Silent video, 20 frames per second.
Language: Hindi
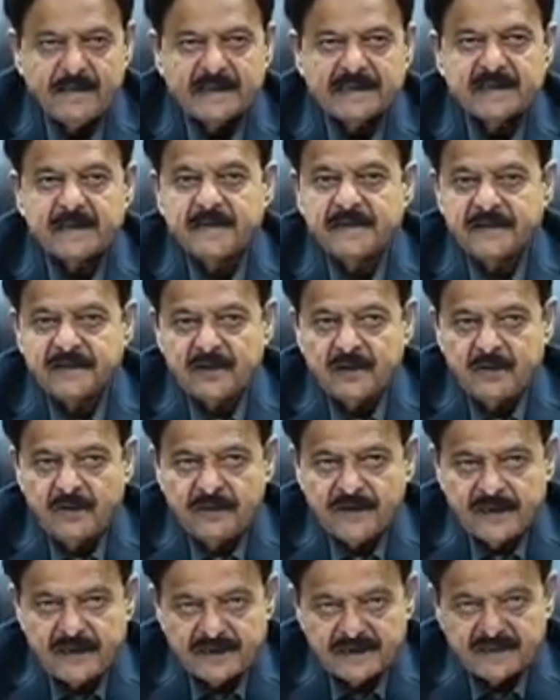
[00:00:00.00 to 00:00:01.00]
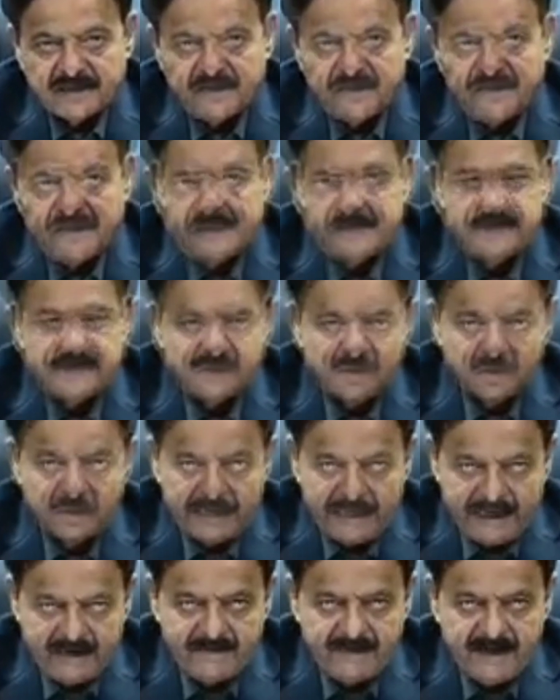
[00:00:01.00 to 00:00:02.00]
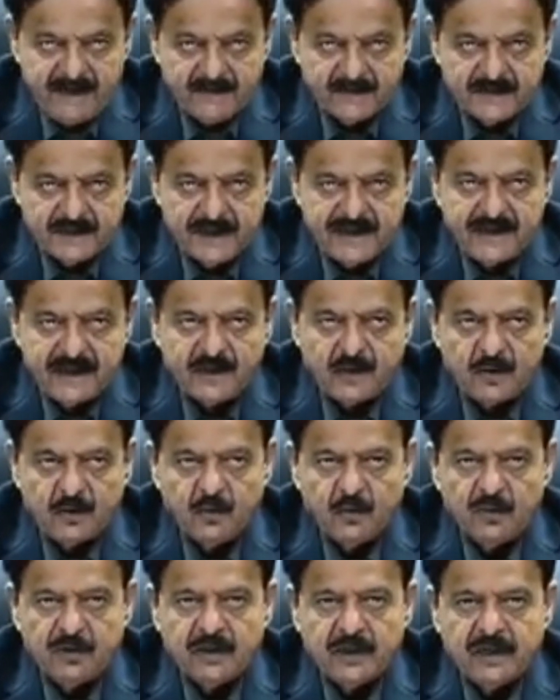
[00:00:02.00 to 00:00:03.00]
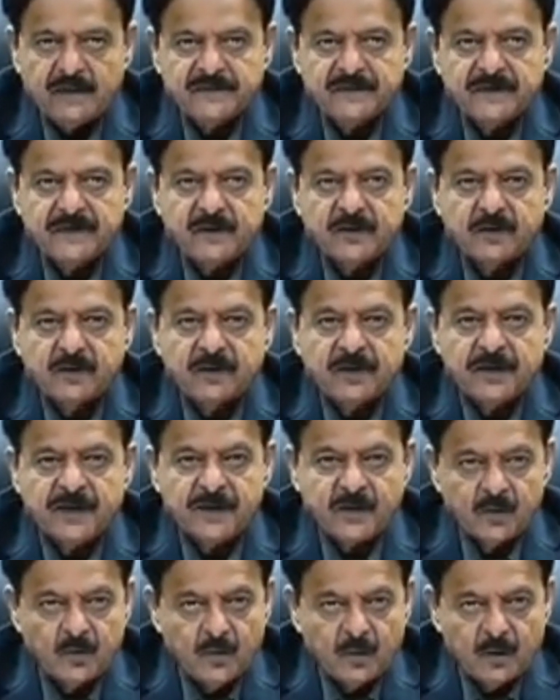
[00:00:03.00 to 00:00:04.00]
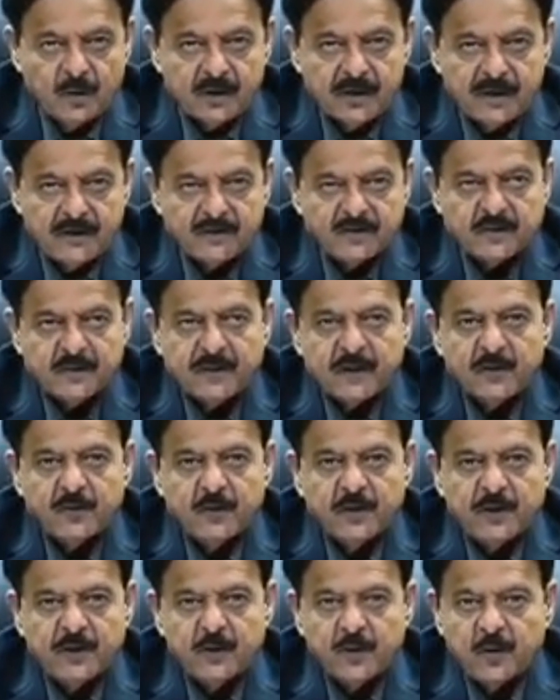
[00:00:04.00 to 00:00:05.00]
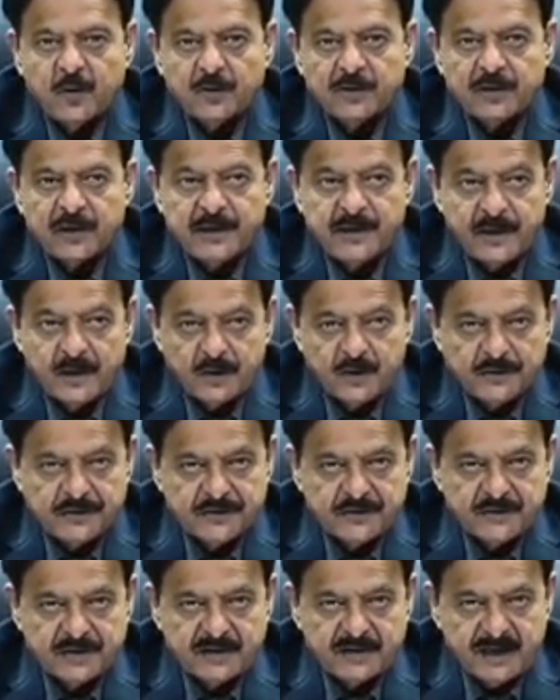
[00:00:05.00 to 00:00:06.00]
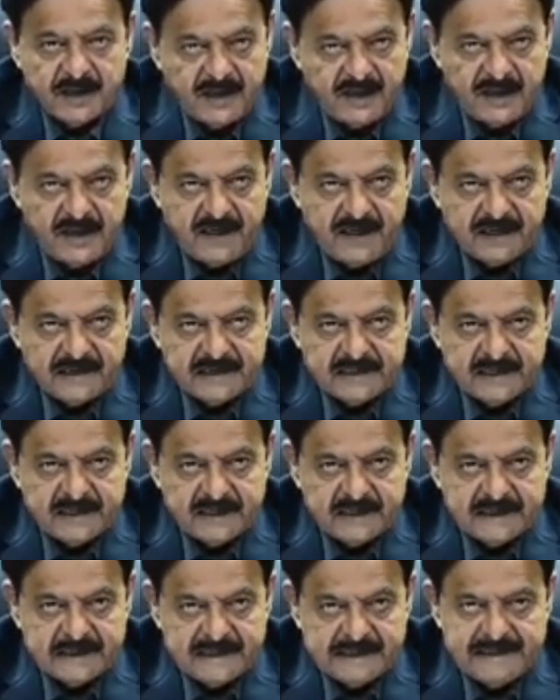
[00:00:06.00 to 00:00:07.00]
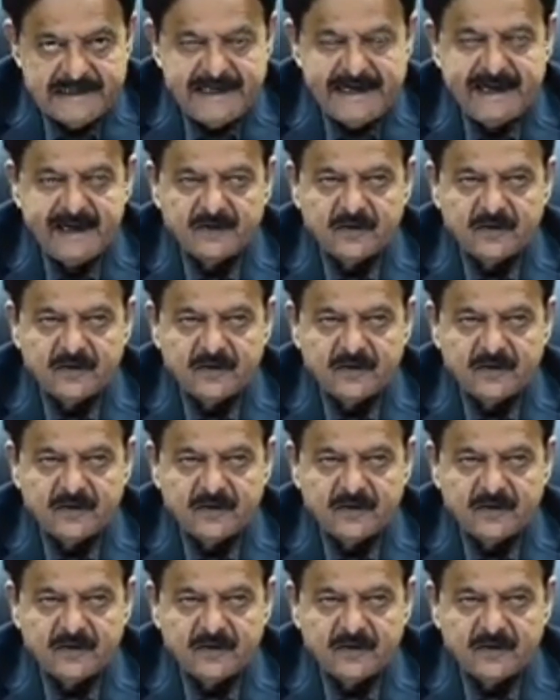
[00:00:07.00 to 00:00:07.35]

मैं समझता हूँ कि इस दफ़ा जो एनअल इम्तहान 2022 होगा उसमें कोई कोर्स रिड्यूस नहीं किया जाएगा